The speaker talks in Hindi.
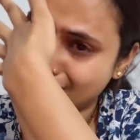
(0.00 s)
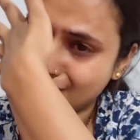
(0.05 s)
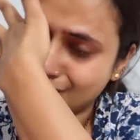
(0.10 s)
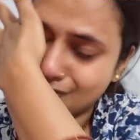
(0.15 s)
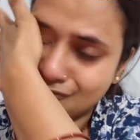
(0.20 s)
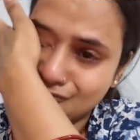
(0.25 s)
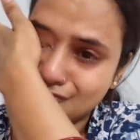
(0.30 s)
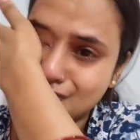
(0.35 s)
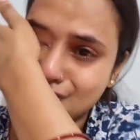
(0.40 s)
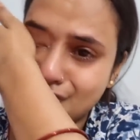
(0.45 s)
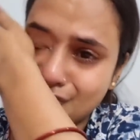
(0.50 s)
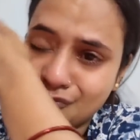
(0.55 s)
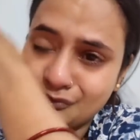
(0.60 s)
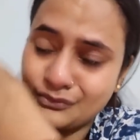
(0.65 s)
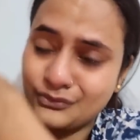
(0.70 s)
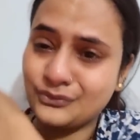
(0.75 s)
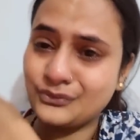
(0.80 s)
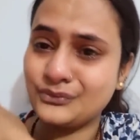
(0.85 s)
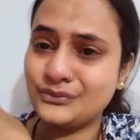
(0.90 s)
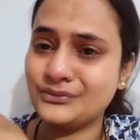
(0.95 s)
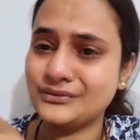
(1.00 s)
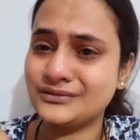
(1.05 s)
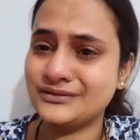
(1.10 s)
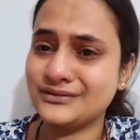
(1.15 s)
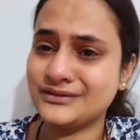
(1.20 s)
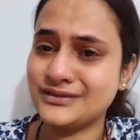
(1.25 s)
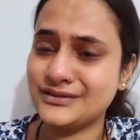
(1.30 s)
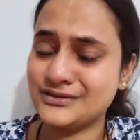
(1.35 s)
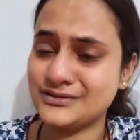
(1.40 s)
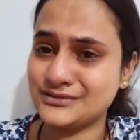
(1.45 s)
मेरी तो छोड़ो
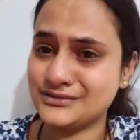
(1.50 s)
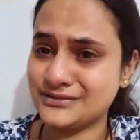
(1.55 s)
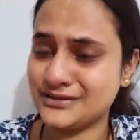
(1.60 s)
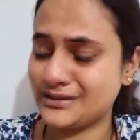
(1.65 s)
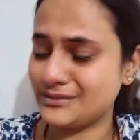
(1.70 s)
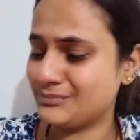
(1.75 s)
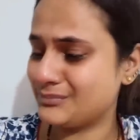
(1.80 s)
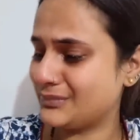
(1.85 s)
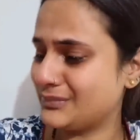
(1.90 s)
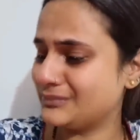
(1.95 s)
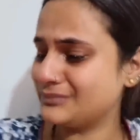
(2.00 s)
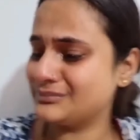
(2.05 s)
ये